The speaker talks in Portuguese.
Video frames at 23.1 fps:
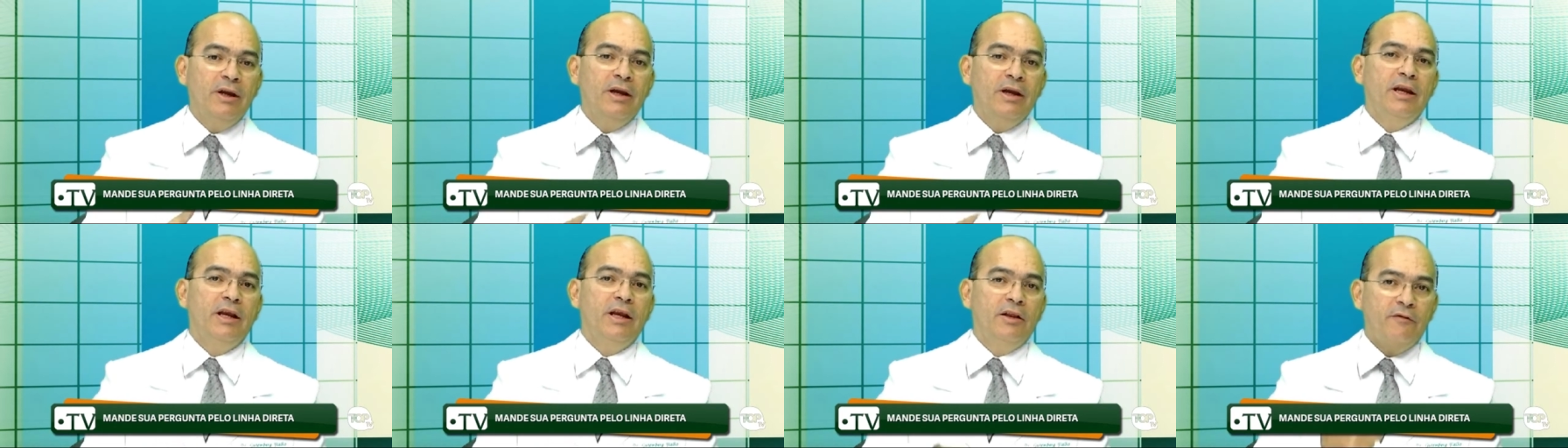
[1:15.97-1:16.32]

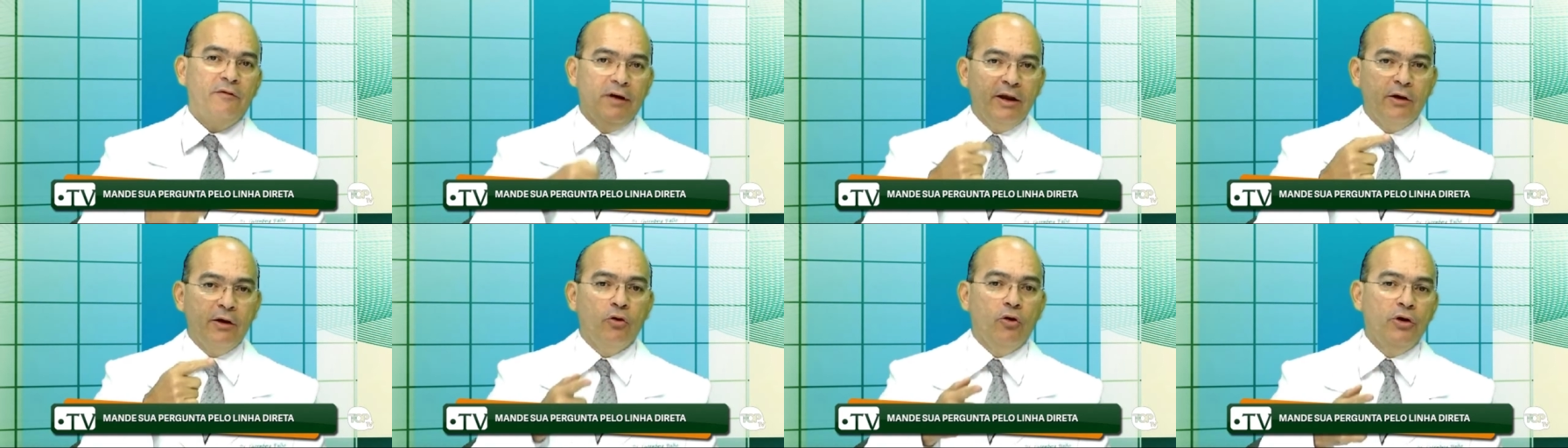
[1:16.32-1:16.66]
ele
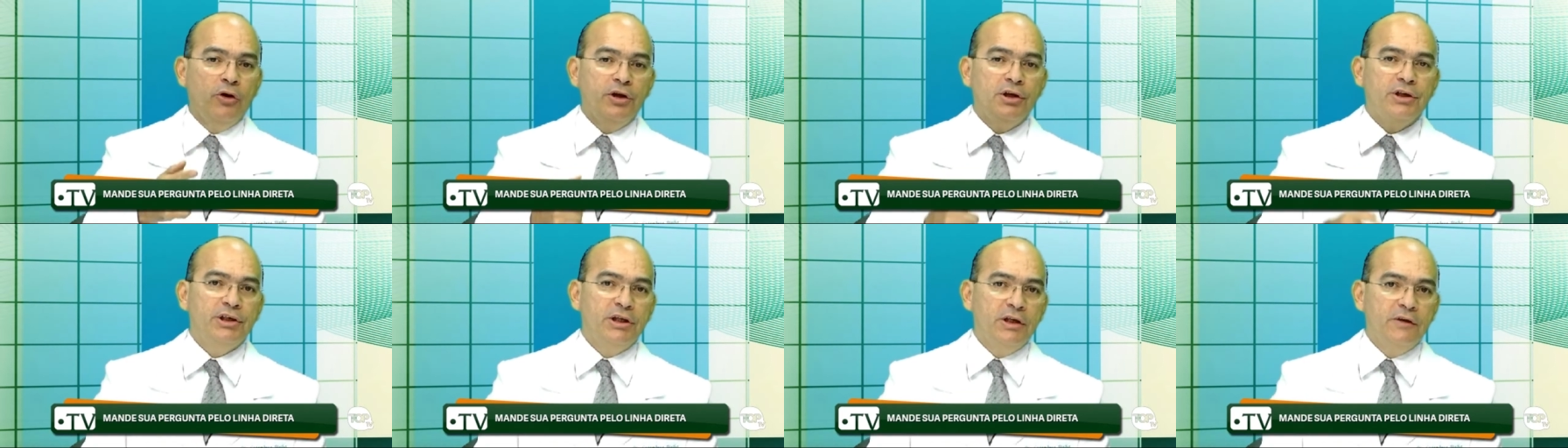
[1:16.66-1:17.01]
vai
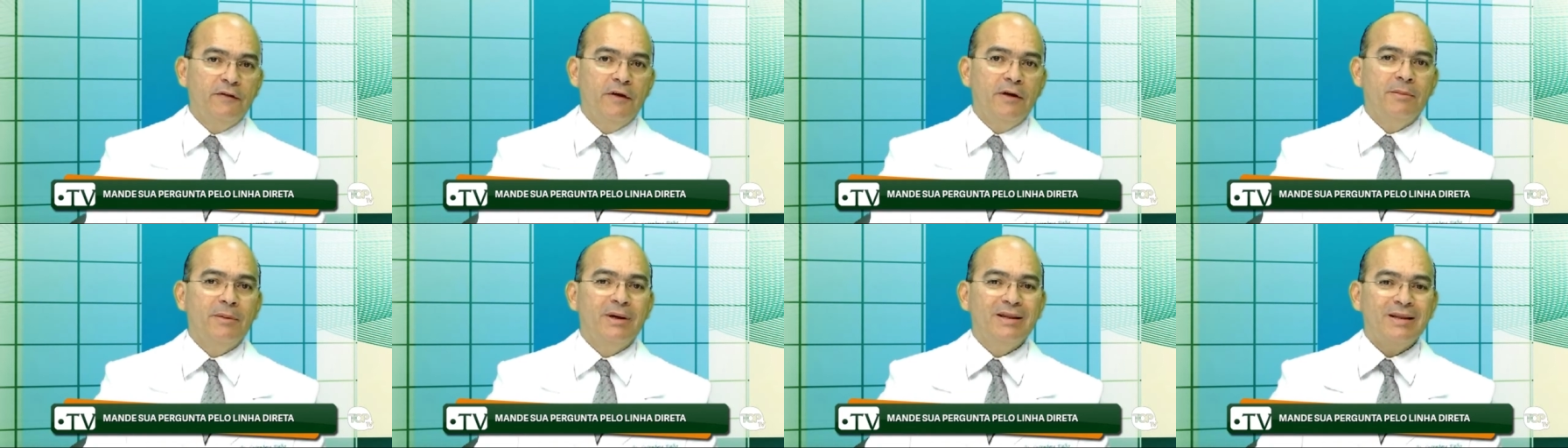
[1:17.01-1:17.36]
corrigir e
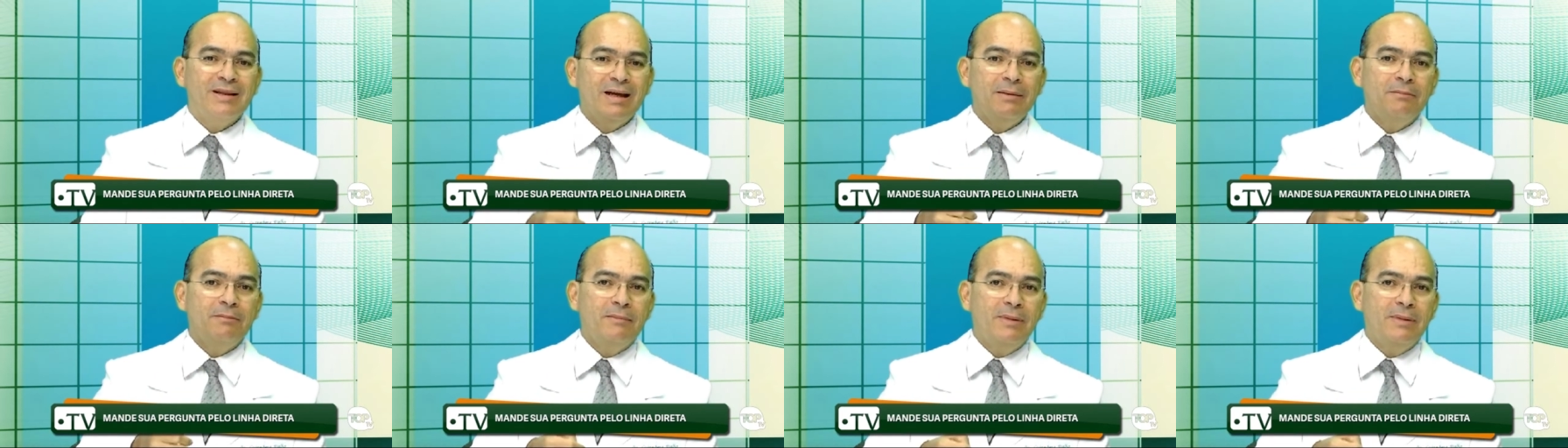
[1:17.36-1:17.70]
vai
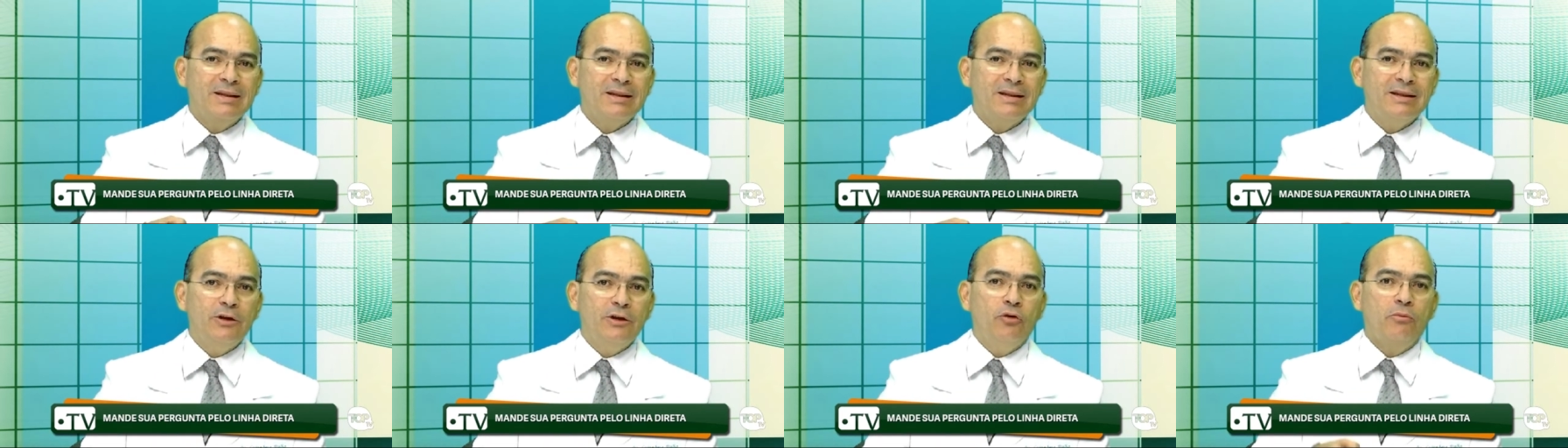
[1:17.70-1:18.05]
mandar,
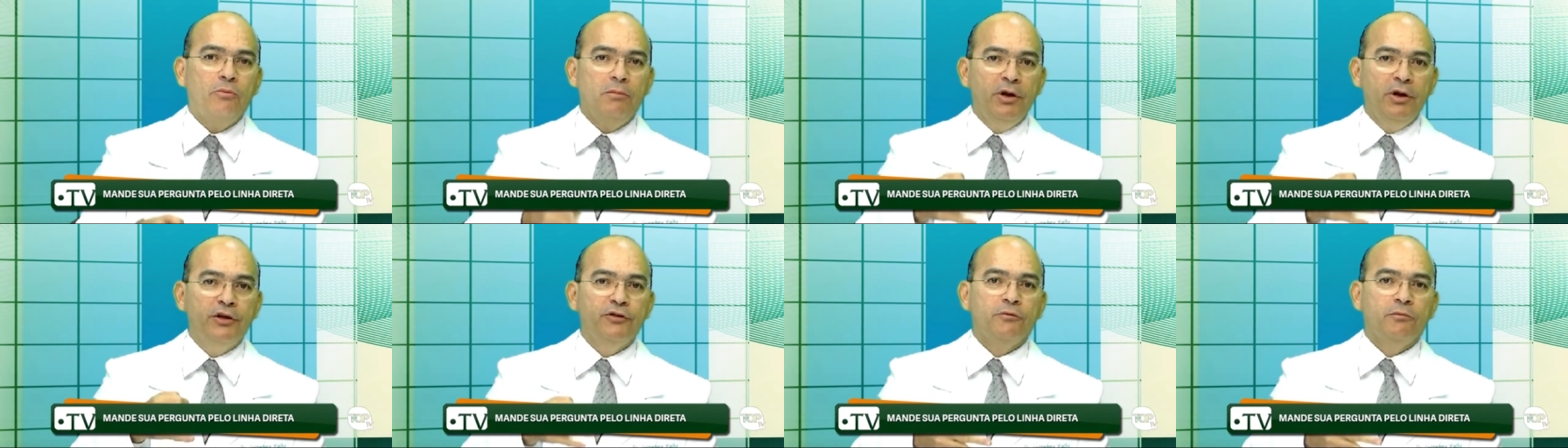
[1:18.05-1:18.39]
manter o
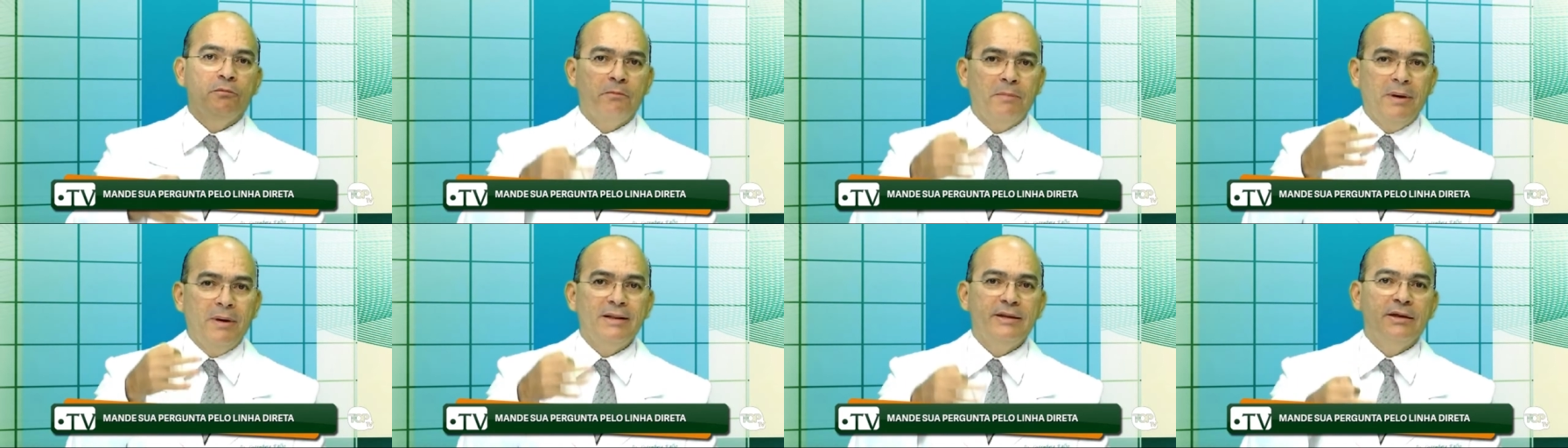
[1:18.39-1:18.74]
mesmo
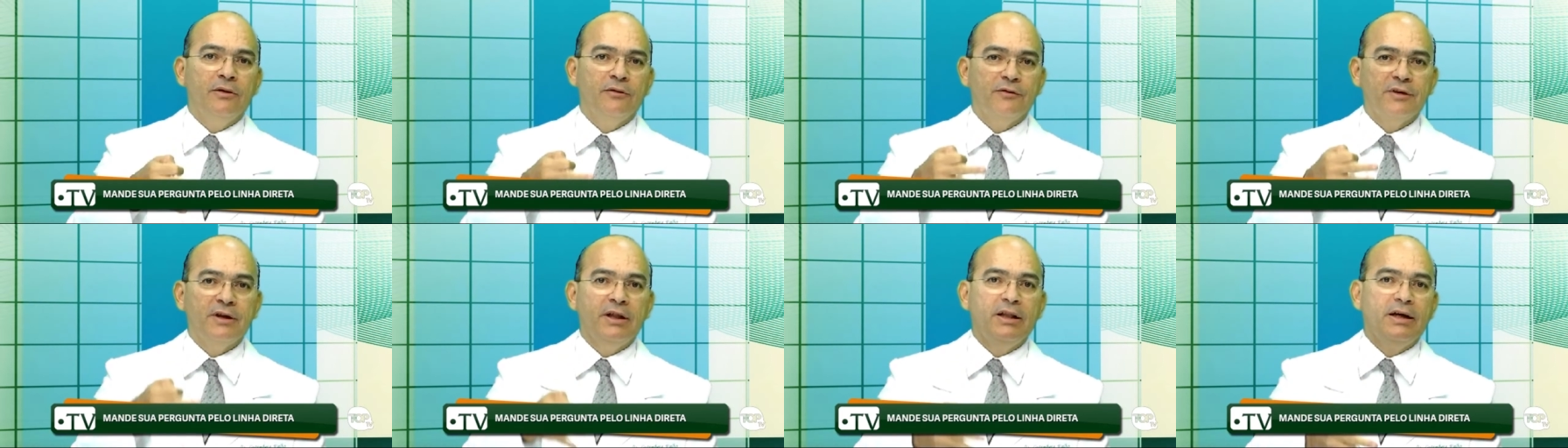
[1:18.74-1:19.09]
padrão
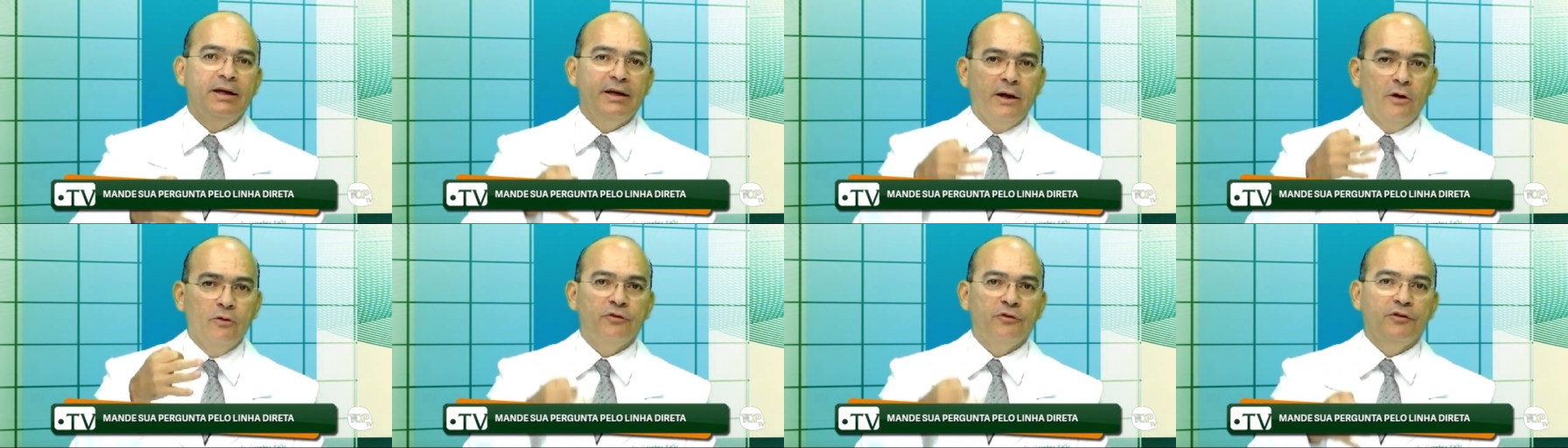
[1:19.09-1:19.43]

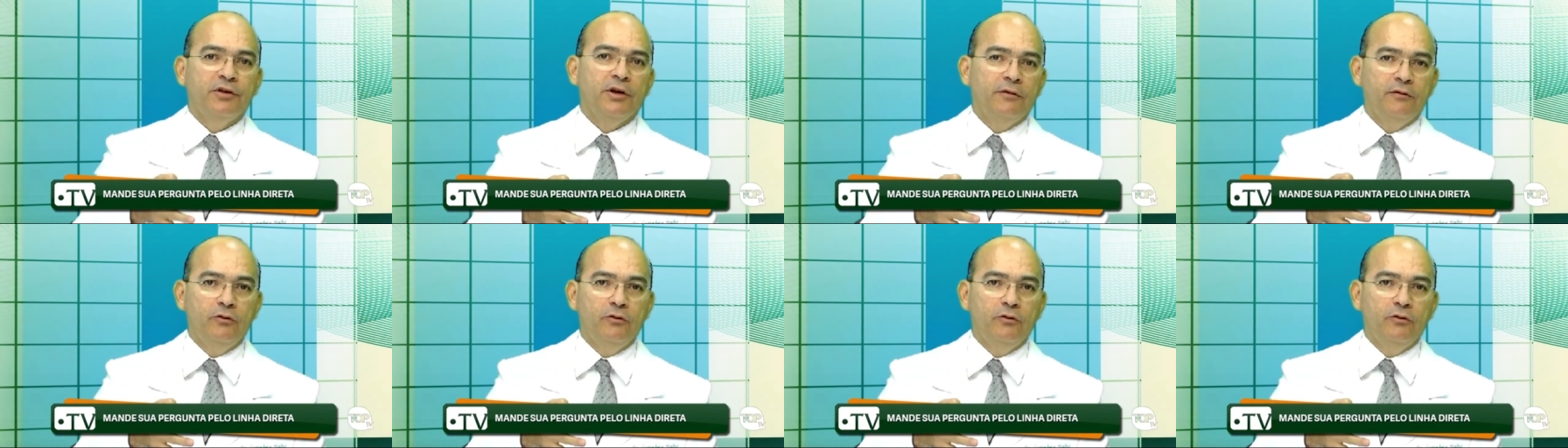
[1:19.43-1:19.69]
salarial do servidor.